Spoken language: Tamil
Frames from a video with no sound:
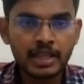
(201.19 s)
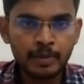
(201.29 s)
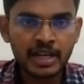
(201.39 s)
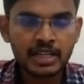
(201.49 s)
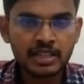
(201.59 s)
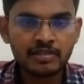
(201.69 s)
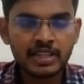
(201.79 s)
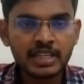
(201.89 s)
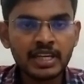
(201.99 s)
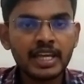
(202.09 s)
தமிழகத்தில்
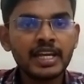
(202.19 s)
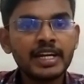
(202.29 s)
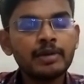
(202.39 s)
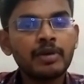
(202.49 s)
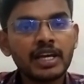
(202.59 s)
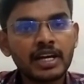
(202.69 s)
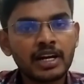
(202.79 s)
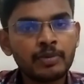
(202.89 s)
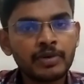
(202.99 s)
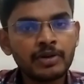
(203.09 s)
வந்து இடிமலை
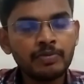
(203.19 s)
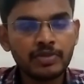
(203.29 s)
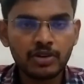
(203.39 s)
காணப்படும்